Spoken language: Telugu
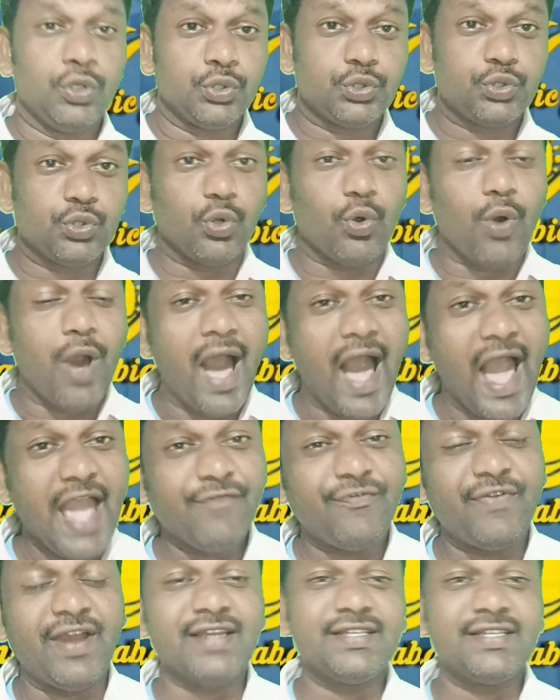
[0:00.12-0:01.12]
సో హాయ్
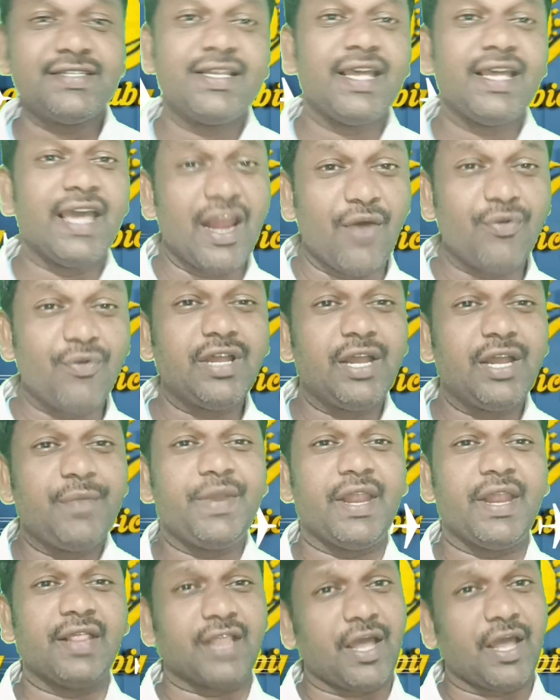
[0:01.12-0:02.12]
ఫ్రెండ్స్ ఎలా ఉన్నారు
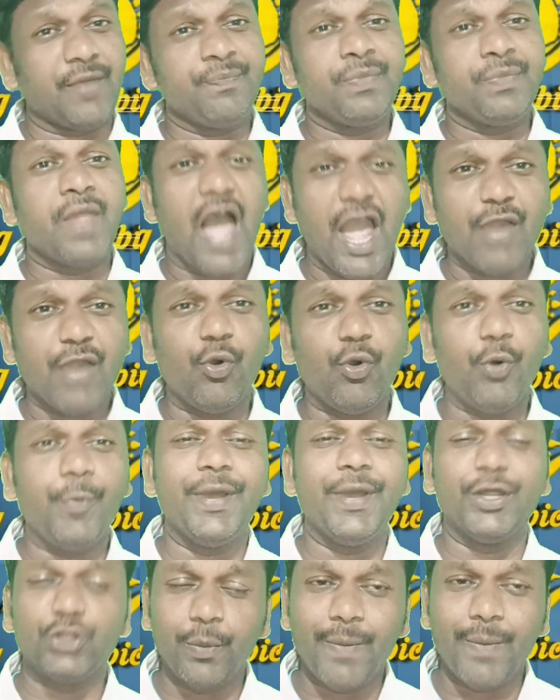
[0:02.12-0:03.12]
మీరంతా ఐ హోప్
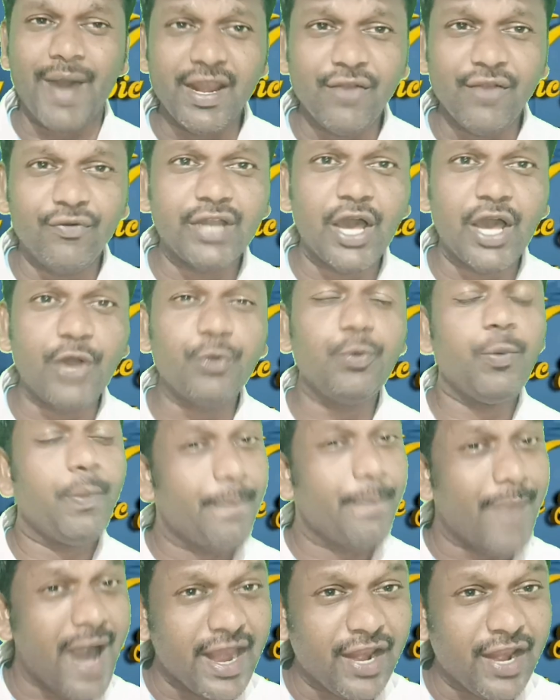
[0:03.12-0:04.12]
అందరూ బాగానే ఉంటారు
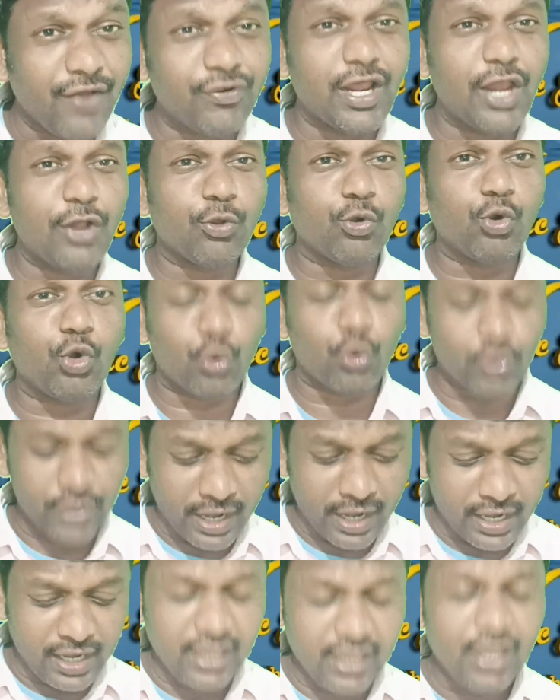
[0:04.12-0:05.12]
బాగానే ఉండాలని
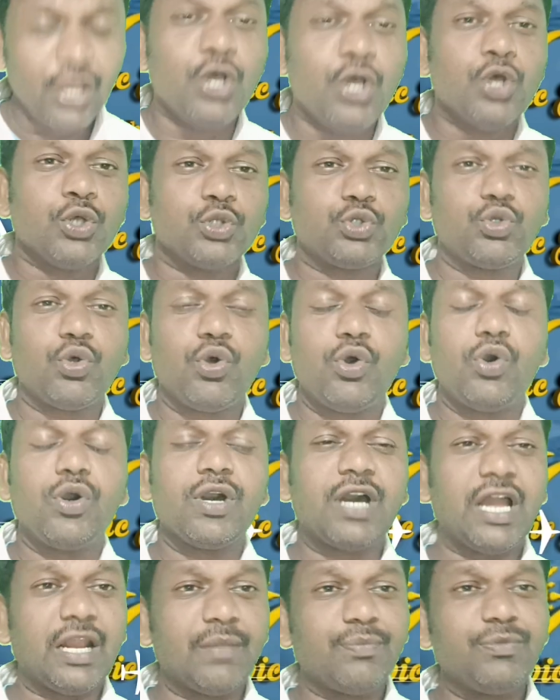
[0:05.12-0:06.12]
కోరుకుంటున్నాను అండి సో
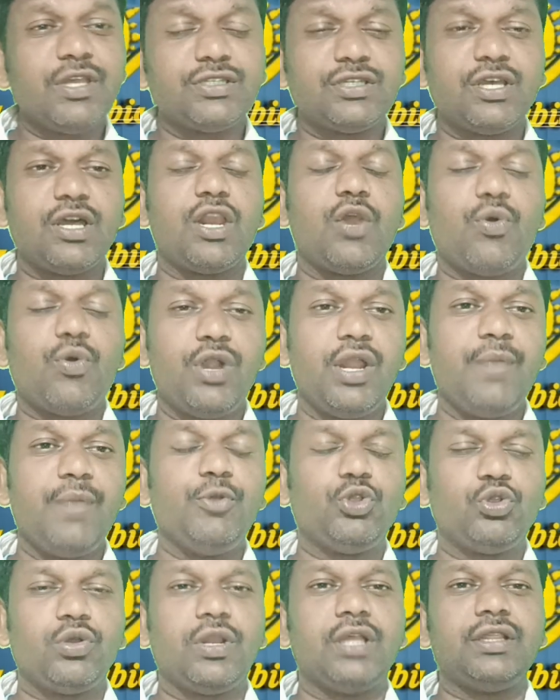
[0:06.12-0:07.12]
గల్ఫ్ దేశాల్లో ఉండే
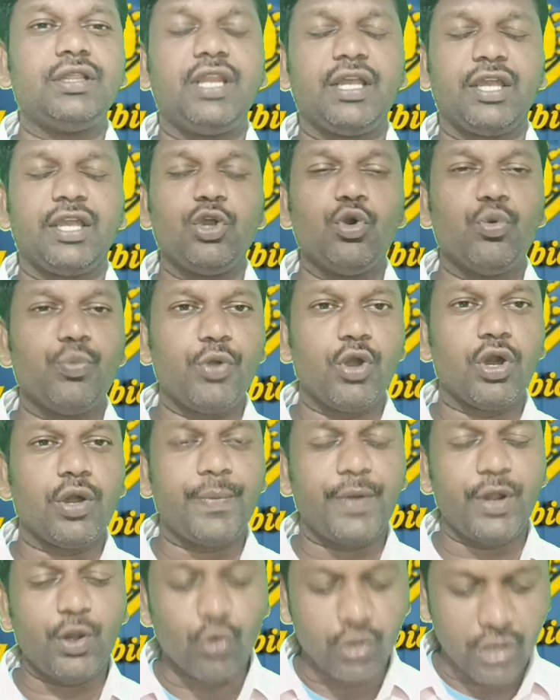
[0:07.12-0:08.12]
మిత్రులందరికీ
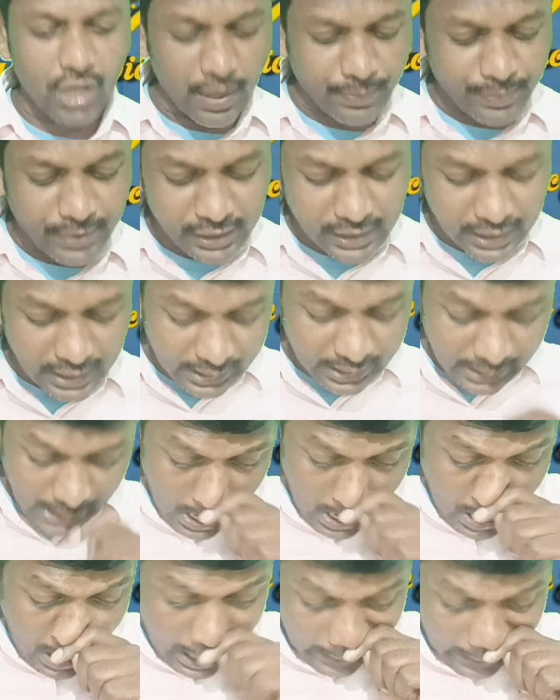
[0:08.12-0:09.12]
ఉపయోగపడే ఒక అప్డేట్ అండి
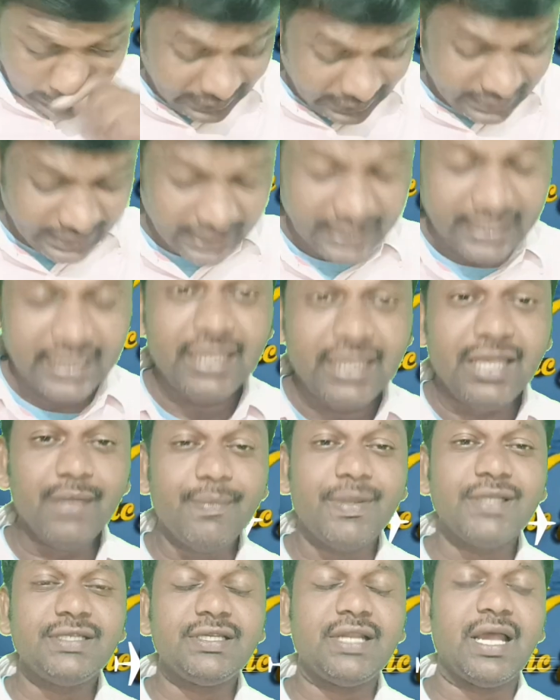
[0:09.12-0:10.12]
అదేంటంటే ఈ
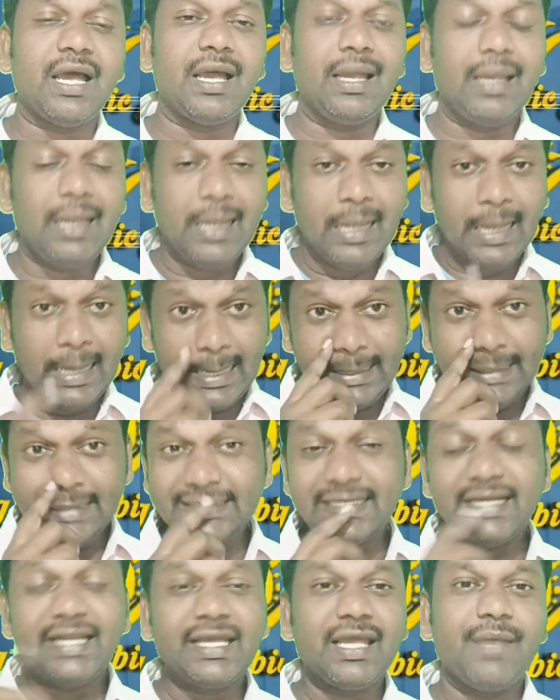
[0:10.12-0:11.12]
మధ్యన
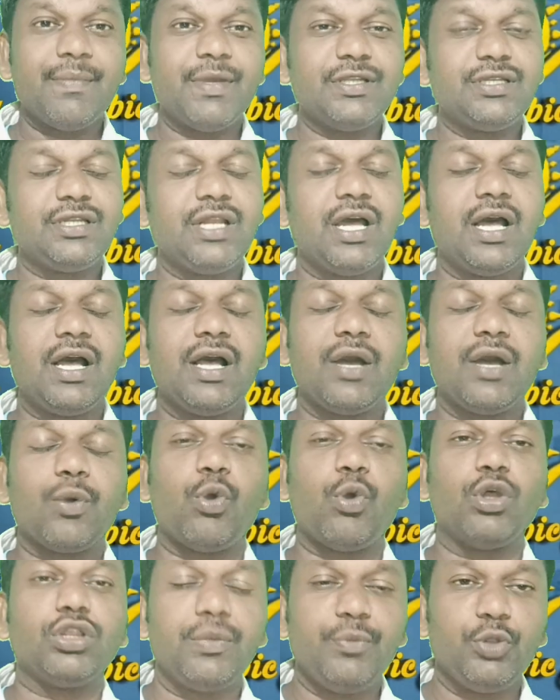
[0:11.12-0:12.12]
రీసెంట్గా ఈ మధ్యన
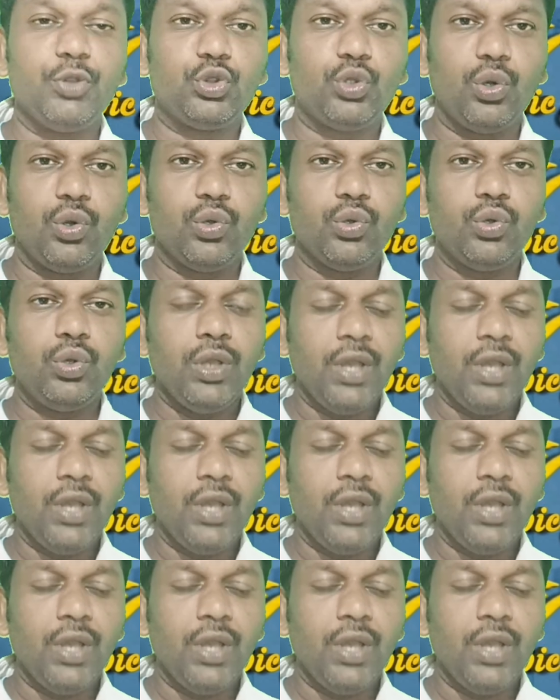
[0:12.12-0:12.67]
కొందరు మిత్రులు